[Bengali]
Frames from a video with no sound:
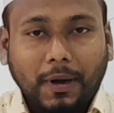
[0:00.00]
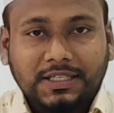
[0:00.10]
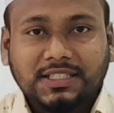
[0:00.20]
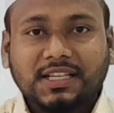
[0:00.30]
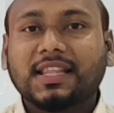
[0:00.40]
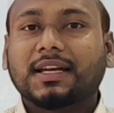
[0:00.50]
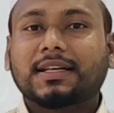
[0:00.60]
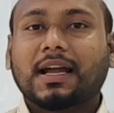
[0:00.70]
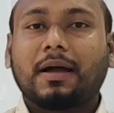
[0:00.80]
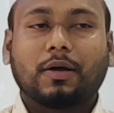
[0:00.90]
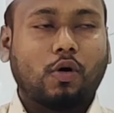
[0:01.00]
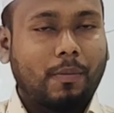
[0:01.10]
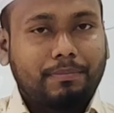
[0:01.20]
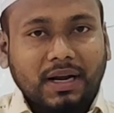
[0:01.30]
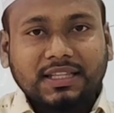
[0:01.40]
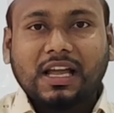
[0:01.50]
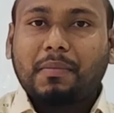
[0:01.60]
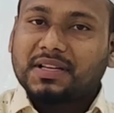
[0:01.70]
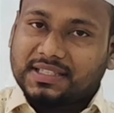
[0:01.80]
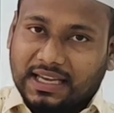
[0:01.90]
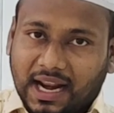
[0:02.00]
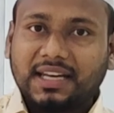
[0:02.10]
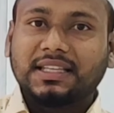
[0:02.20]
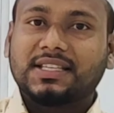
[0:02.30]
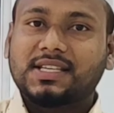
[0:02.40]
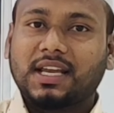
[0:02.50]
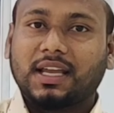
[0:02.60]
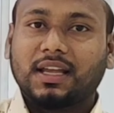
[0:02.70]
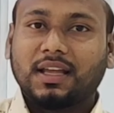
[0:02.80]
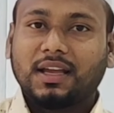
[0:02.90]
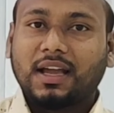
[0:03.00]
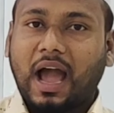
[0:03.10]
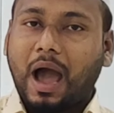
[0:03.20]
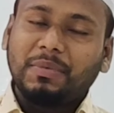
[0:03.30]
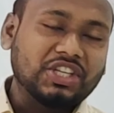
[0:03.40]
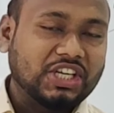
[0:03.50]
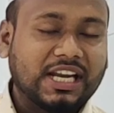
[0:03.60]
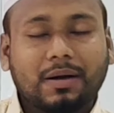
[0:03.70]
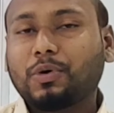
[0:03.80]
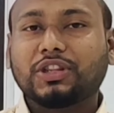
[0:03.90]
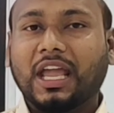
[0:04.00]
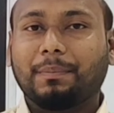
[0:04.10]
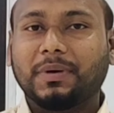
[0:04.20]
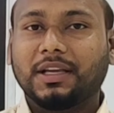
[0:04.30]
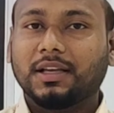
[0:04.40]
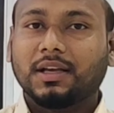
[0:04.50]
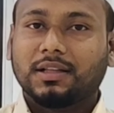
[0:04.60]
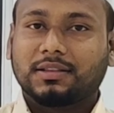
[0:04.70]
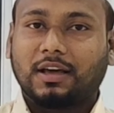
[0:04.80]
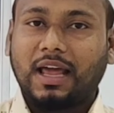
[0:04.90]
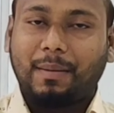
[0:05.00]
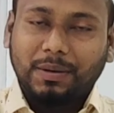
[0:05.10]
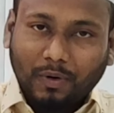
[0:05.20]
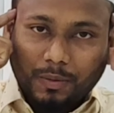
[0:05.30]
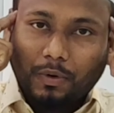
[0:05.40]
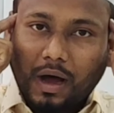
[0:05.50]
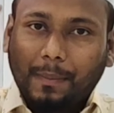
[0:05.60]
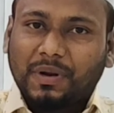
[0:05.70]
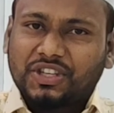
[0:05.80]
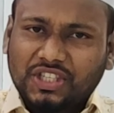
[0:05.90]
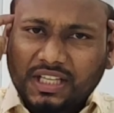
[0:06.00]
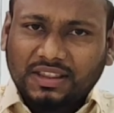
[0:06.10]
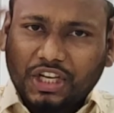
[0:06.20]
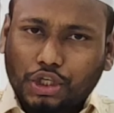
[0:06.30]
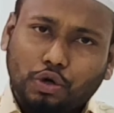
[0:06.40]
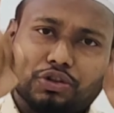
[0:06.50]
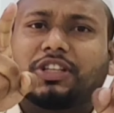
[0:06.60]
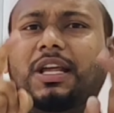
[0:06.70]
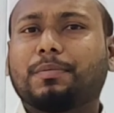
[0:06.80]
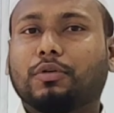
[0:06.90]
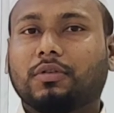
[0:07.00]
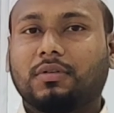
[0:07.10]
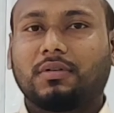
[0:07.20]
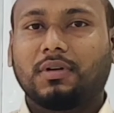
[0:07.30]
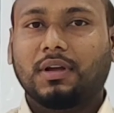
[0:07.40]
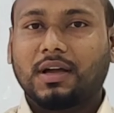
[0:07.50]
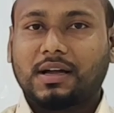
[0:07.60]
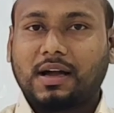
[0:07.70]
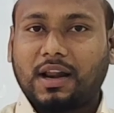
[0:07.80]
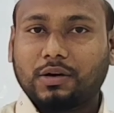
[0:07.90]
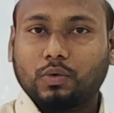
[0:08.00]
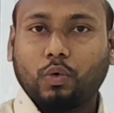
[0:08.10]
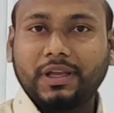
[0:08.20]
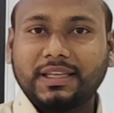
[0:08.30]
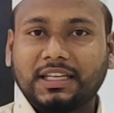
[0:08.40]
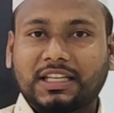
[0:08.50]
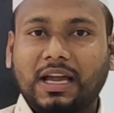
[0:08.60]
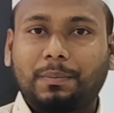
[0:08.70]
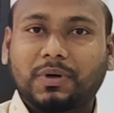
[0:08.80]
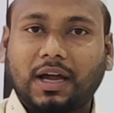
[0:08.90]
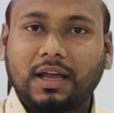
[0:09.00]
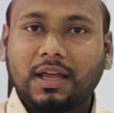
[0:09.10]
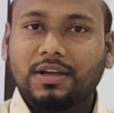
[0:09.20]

পঞ্চাশ হাজার টাকা কোম্পানি থেকে আমার স্যালারি দিচ্ছে আমি সেটার মধ্যে হ্যাপি তাহলে আমি বলবো আপনার চিন্তার শক্তিটাই ভুল কারণ ওই ইনকামটা